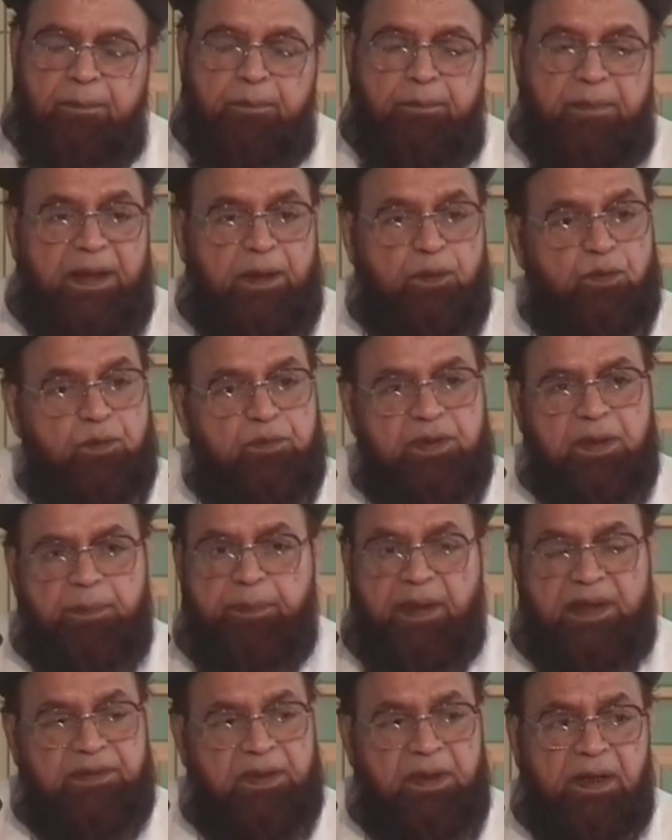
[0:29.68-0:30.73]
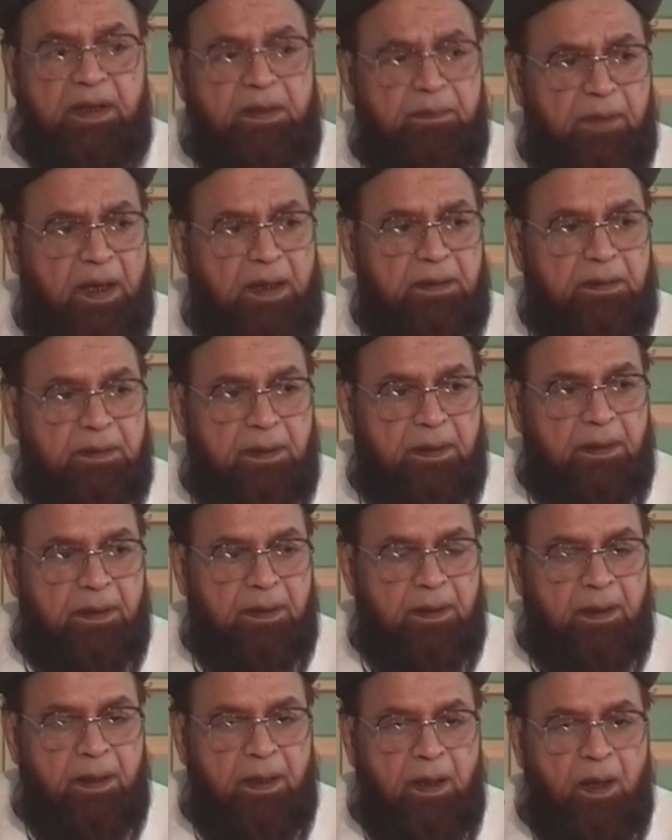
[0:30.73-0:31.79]
मैं तुमसे पैसा नहीं मांगता
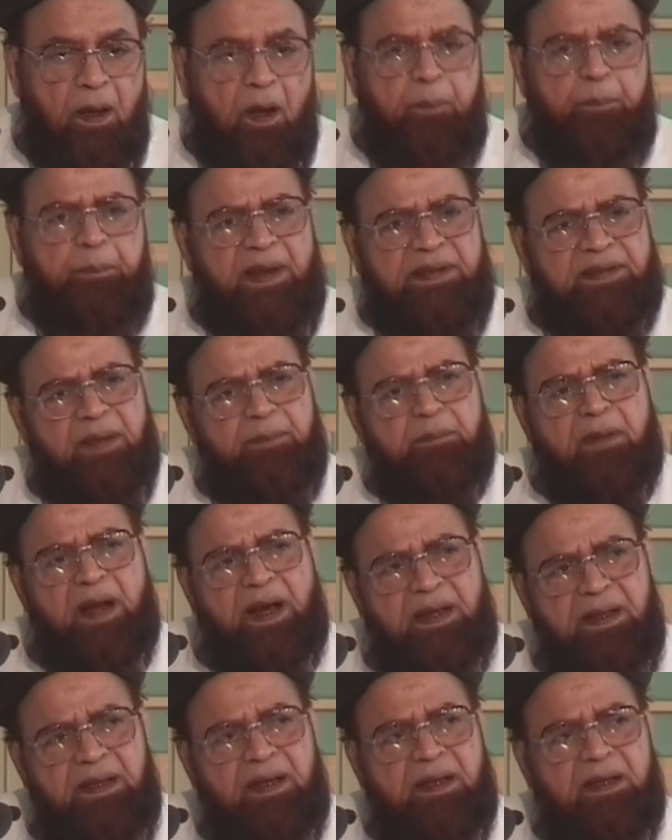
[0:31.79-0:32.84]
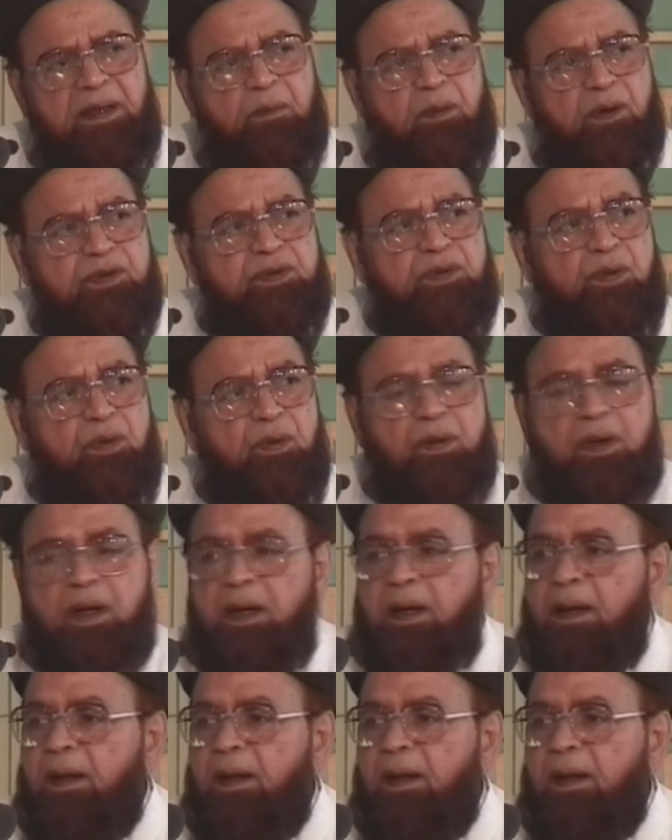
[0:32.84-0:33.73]
और पैसा मांगने के लिए बहुत से लोग